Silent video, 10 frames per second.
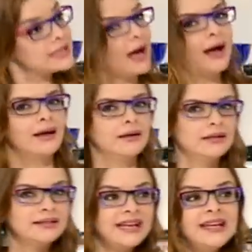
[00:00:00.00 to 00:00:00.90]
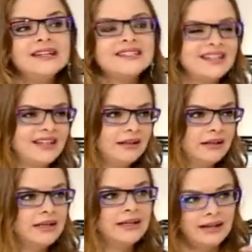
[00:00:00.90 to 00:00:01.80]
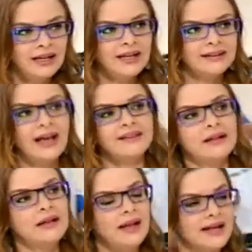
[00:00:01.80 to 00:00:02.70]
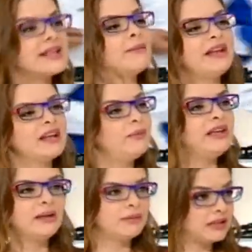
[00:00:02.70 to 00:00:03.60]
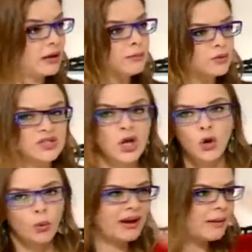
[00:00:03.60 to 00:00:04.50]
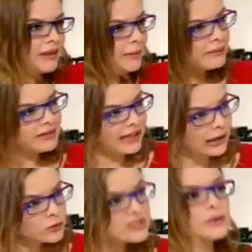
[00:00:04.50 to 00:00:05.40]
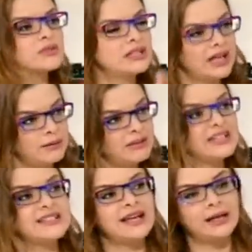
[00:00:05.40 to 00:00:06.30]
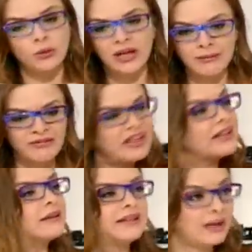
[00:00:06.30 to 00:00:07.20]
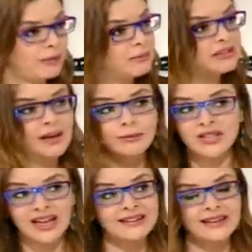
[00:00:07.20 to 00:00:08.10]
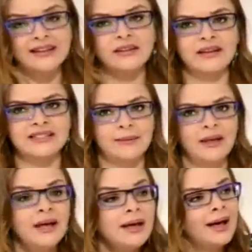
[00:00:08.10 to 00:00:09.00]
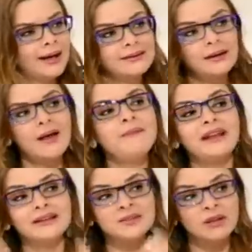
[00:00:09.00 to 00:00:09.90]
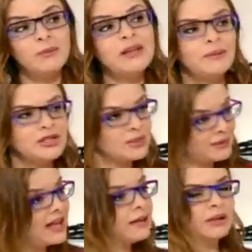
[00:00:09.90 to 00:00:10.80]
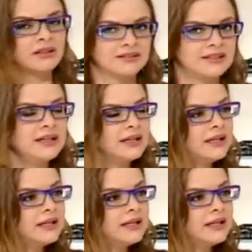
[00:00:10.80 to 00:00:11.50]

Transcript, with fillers: صح ثاني سنه رحنا تحت الازمه الكبيره بطرابلس وبرمنا برمه العروس لوصلنا على المدرسه لانه كان ما فيك تقطعي بقلب طرابلس هالقد كانت مأزمه هالطلاب يلي قسم كبير بيجي من هالمناطق